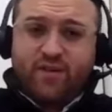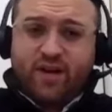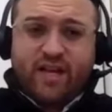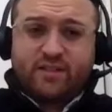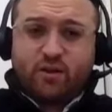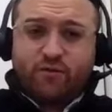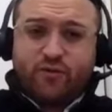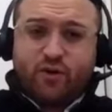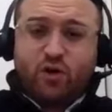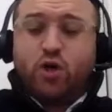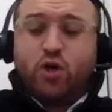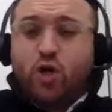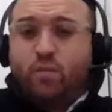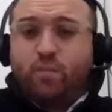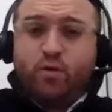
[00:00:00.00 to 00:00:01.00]
avec les enfants,
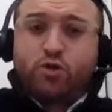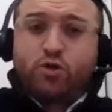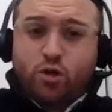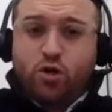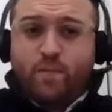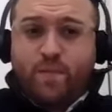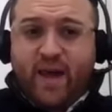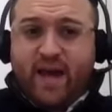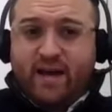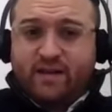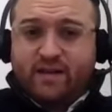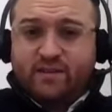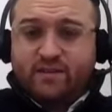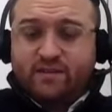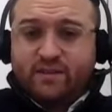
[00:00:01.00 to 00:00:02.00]
plus que le
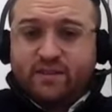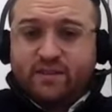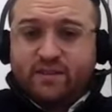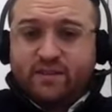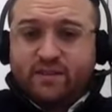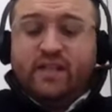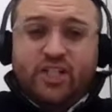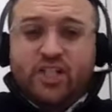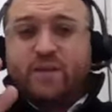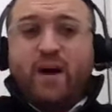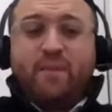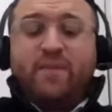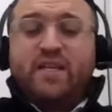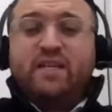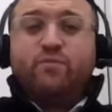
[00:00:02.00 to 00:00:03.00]
père. Et
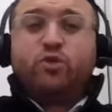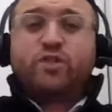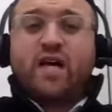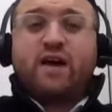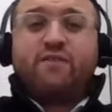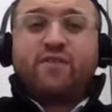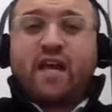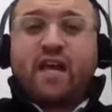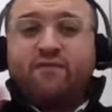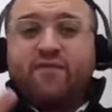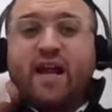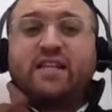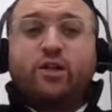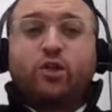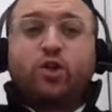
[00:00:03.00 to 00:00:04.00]
Shema béni
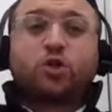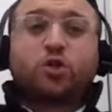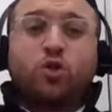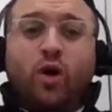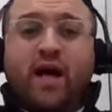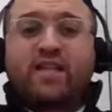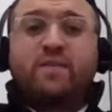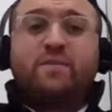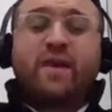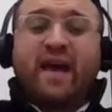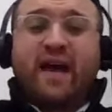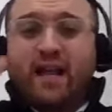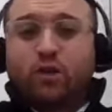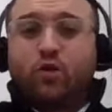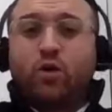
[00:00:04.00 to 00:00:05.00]

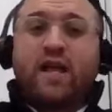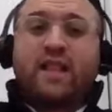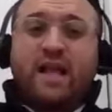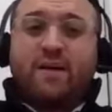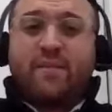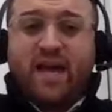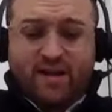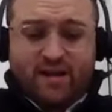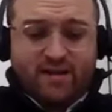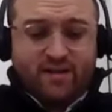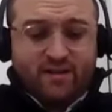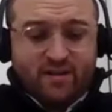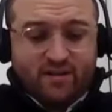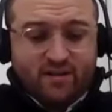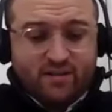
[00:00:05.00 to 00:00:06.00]
Torah la Torah de la mère.
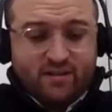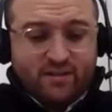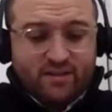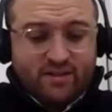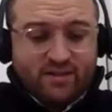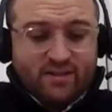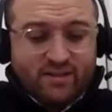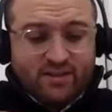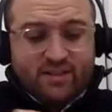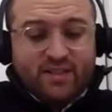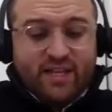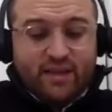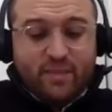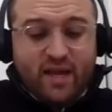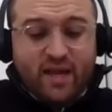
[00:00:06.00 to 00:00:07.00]

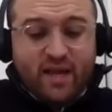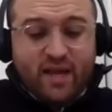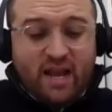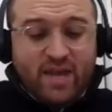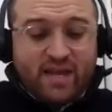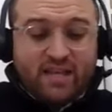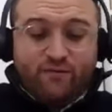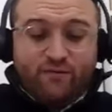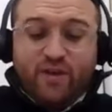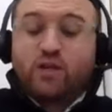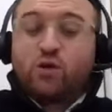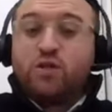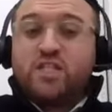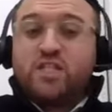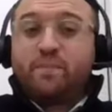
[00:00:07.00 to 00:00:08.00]
Eh bien, la mère qui fait
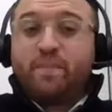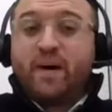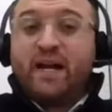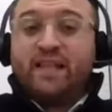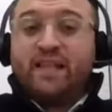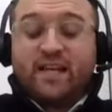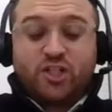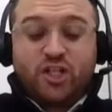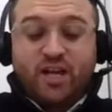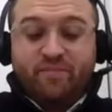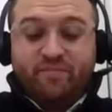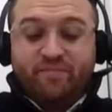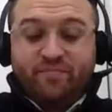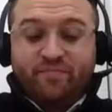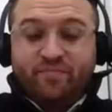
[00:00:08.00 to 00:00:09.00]
que dire parler
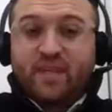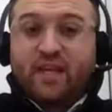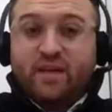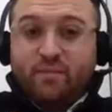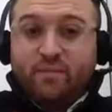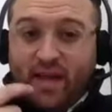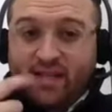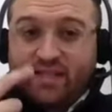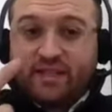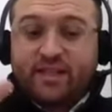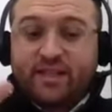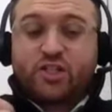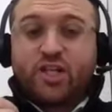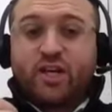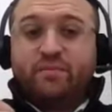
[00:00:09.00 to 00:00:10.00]
d'Hachem. Bezrat
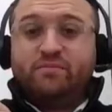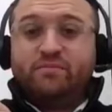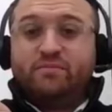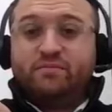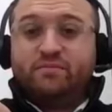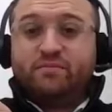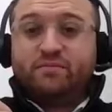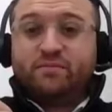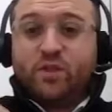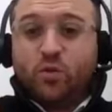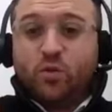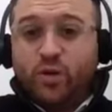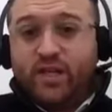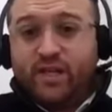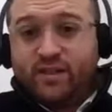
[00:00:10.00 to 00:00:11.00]
ben, Hachem.
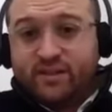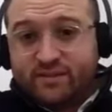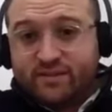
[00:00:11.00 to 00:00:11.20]
Oui